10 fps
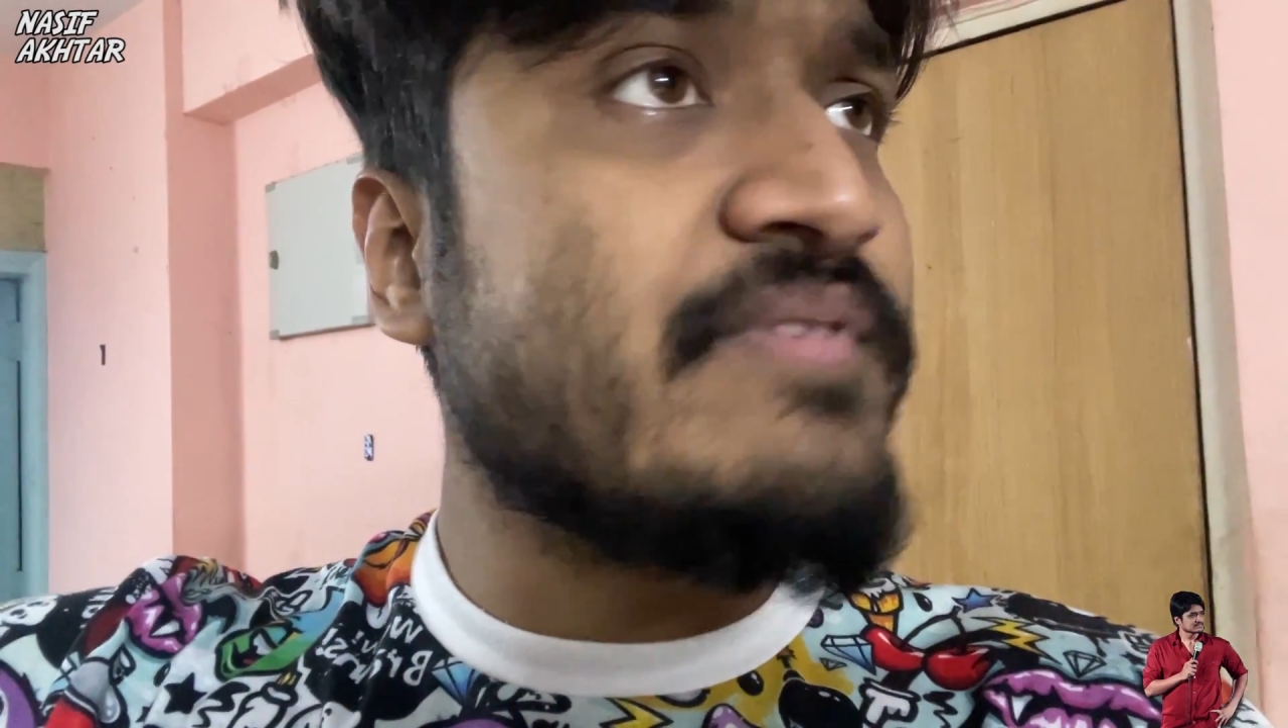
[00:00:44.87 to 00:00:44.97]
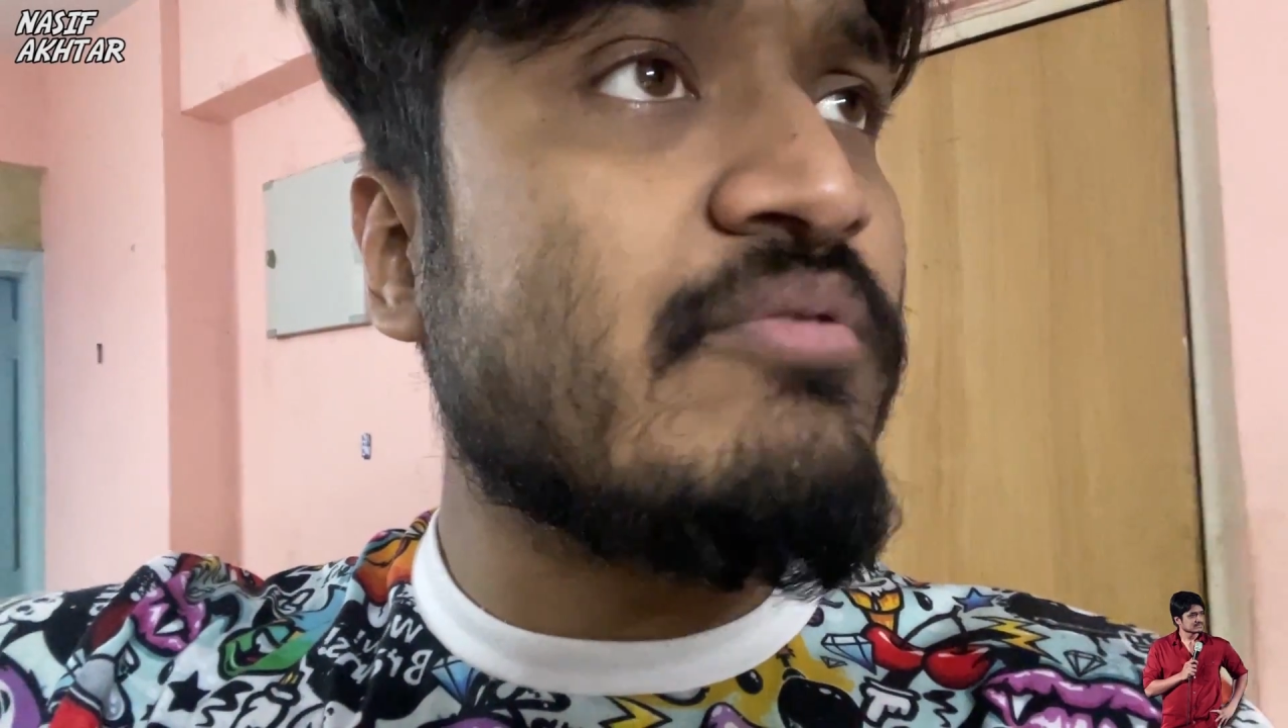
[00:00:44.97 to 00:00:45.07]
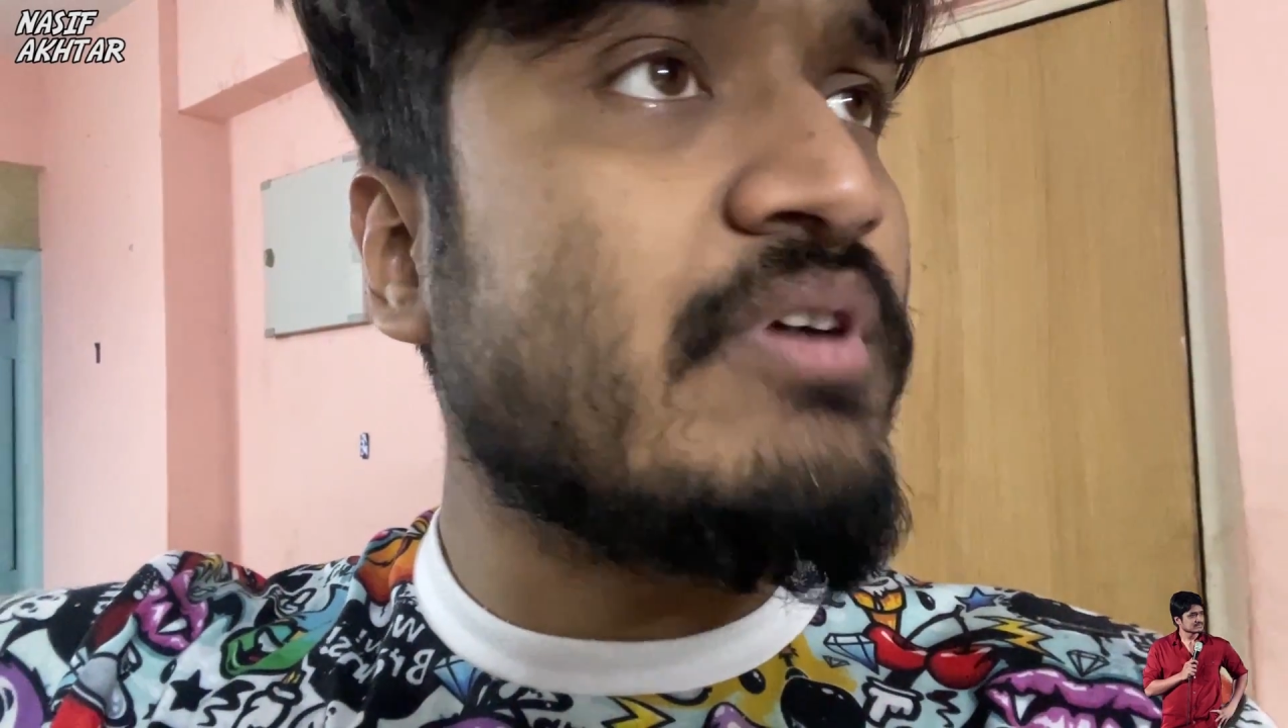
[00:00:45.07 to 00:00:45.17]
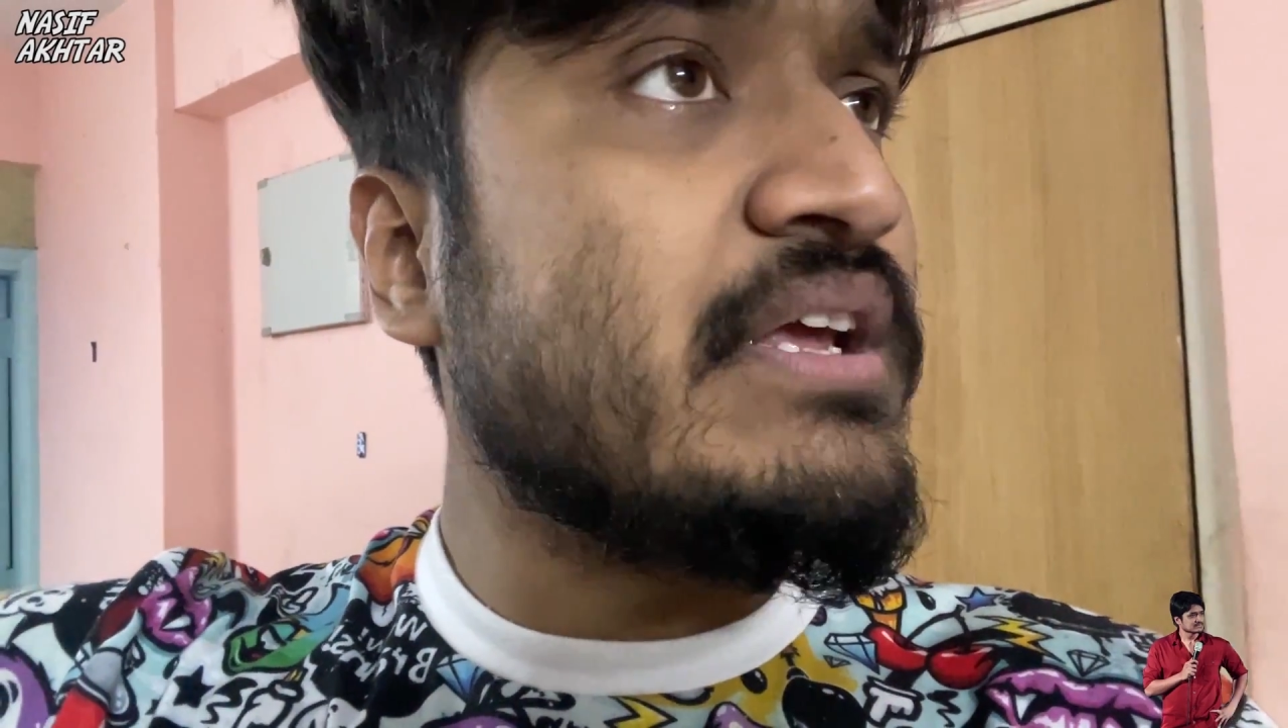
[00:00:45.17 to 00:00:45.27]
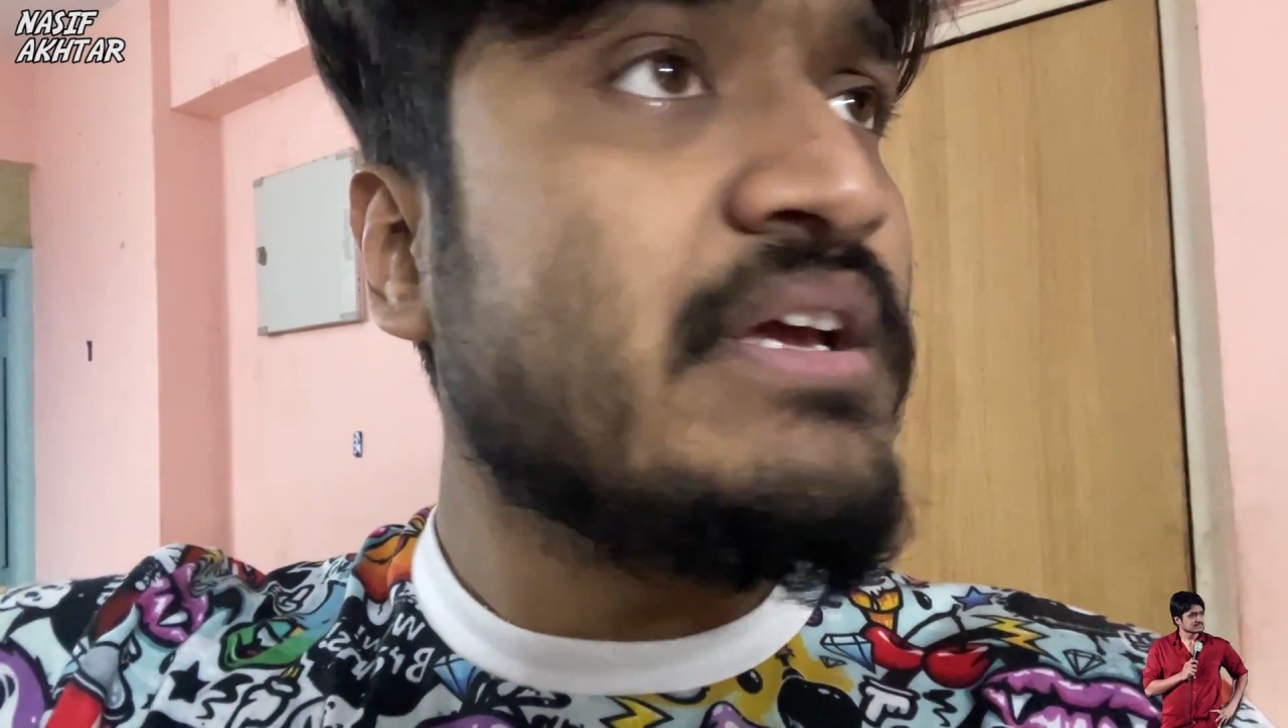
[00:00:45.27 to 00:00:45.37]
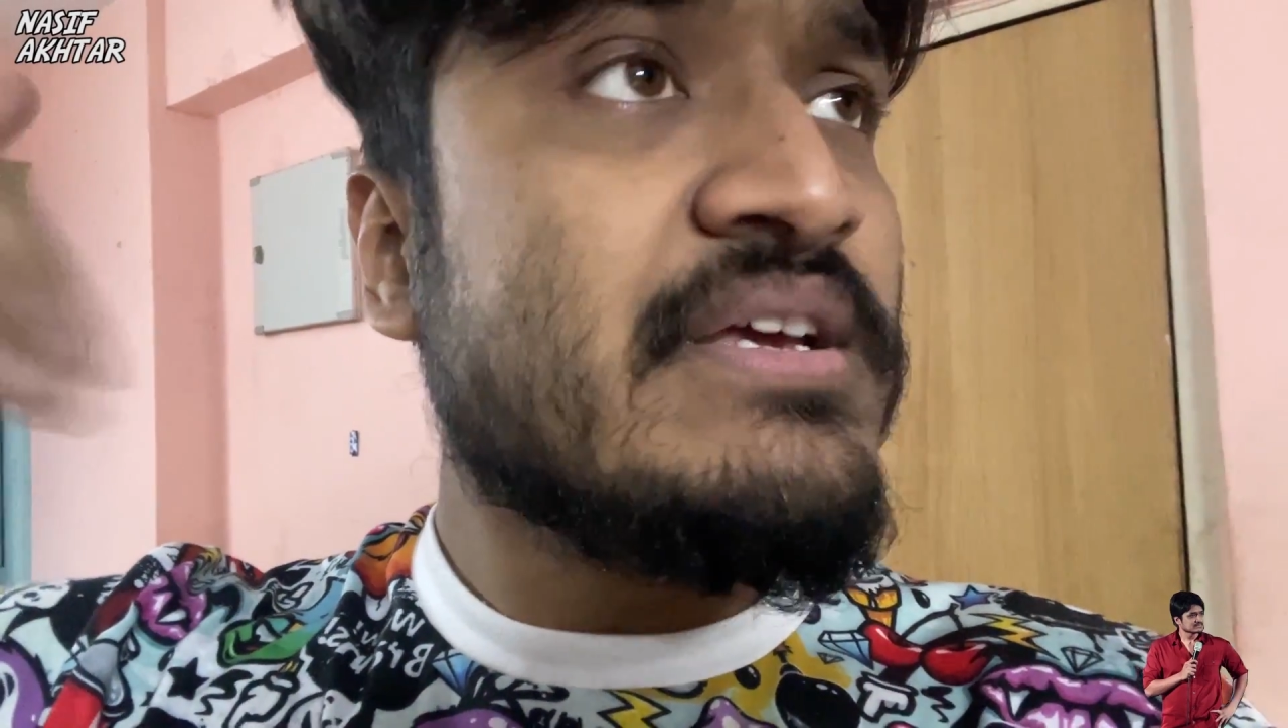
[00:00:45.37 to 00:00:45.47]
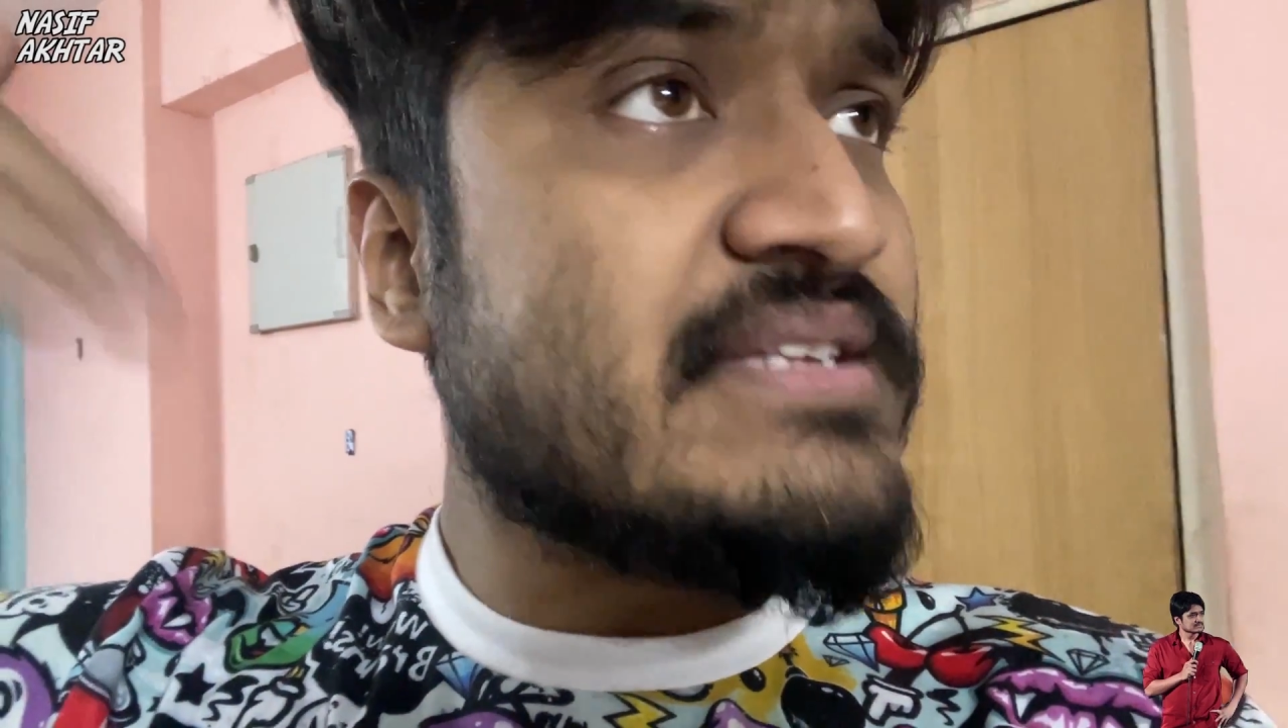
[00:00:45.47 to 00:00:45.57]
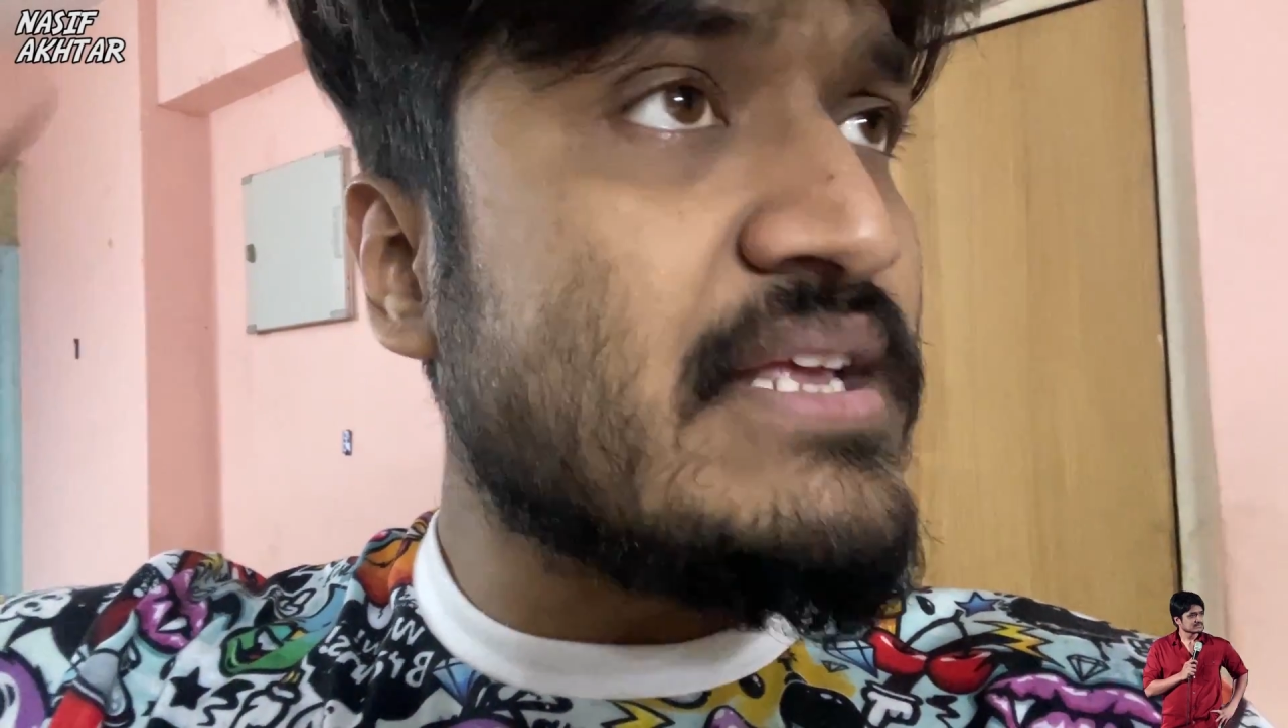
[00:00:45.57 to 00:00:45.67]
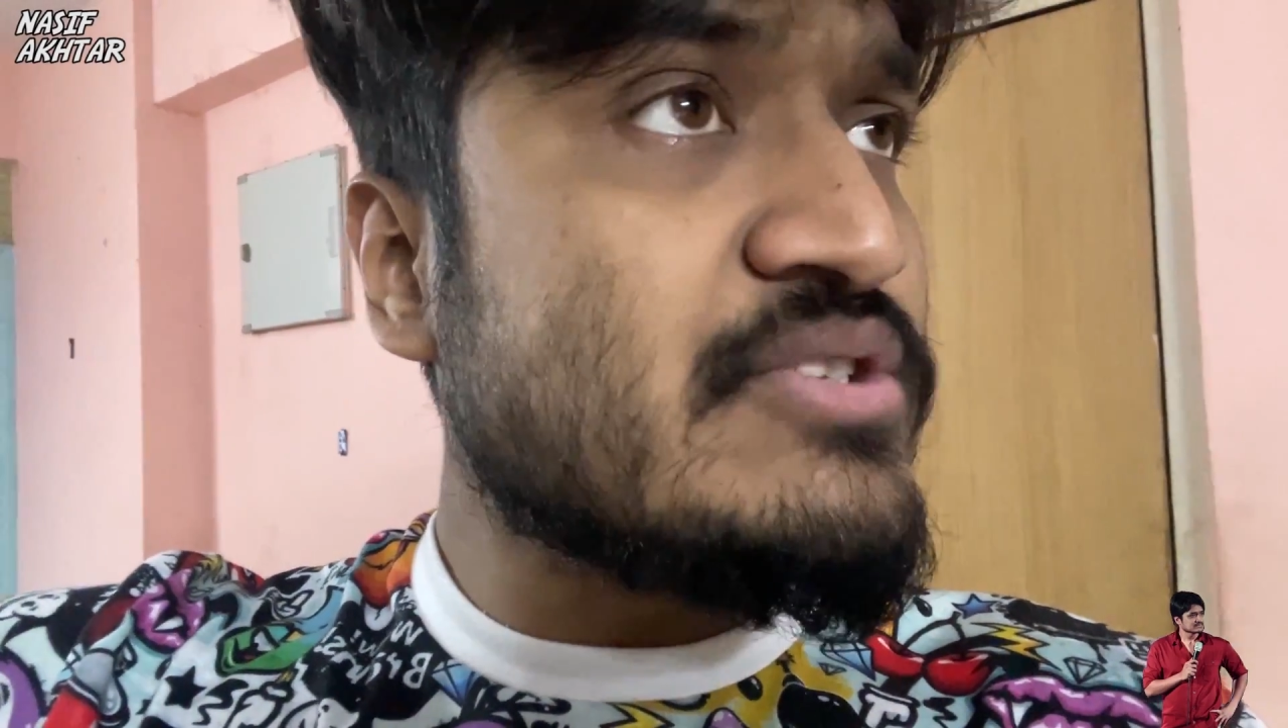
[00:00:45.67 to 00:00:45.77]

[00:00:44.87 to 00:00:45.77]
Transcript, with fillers: ফেব্রুয়ারি সেল